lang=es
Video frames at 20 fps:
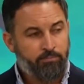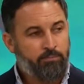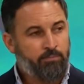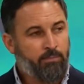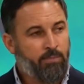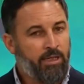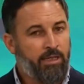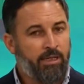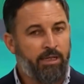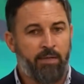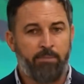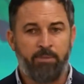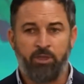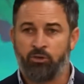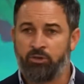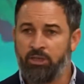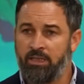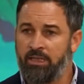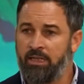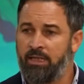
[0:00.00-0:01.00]
la
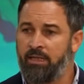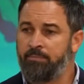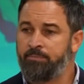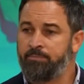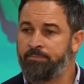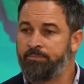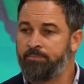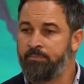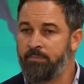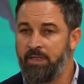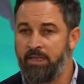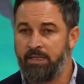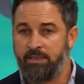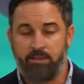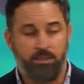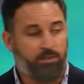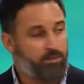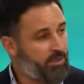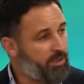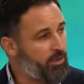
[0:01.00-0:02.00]
hemeroteca es
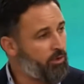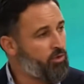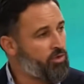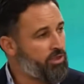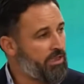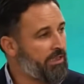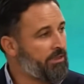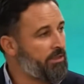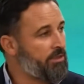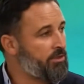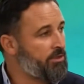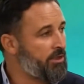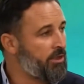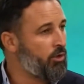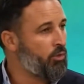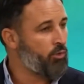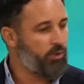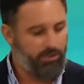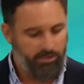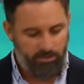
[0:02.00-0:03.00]
testigo y será testigo
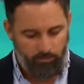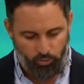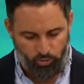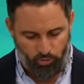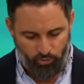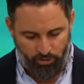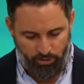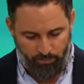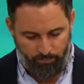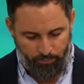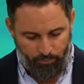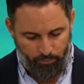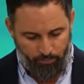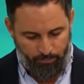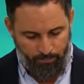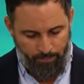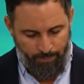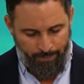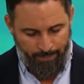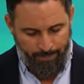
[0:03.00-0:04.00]
durante mucho tiempo
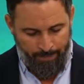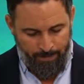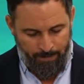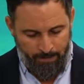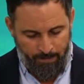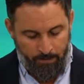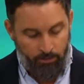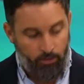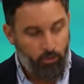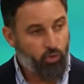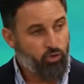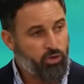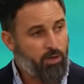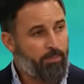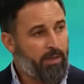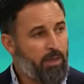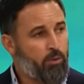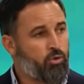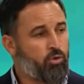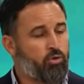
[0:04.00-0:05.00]
de los
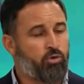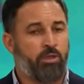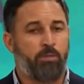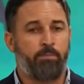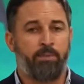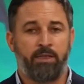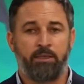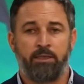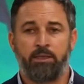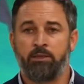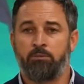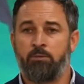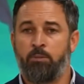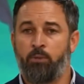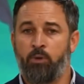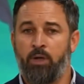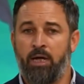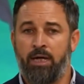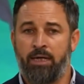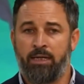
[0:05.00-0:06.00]
aplausos del Partido
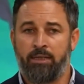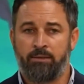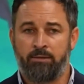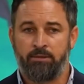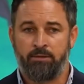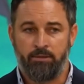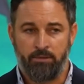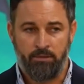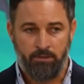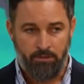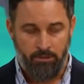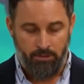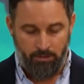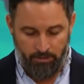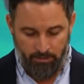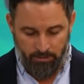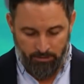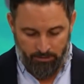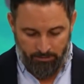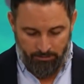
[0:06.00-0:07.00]
Popular,
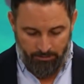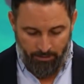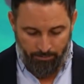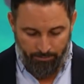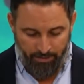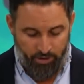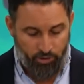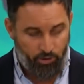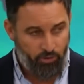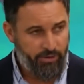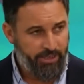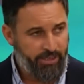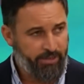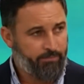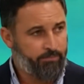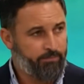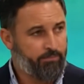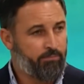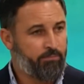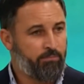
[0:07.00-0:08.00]
del
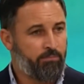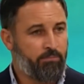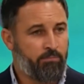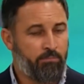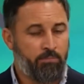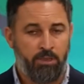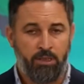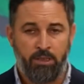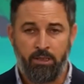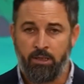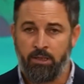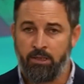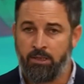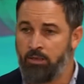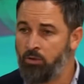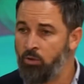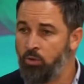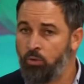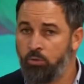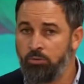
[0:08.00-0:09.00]
PSOE, y del
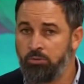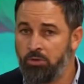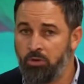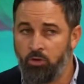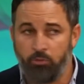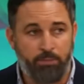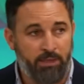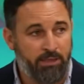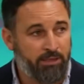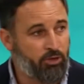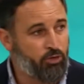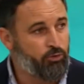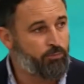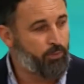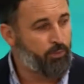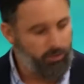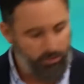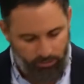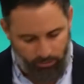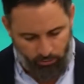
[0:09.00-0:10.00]
conjunto de los partidos
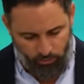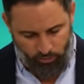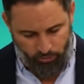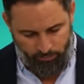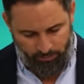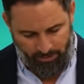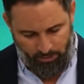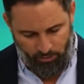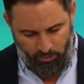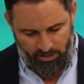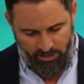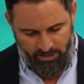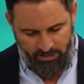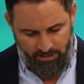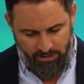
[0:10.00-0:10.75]
políticos españoles,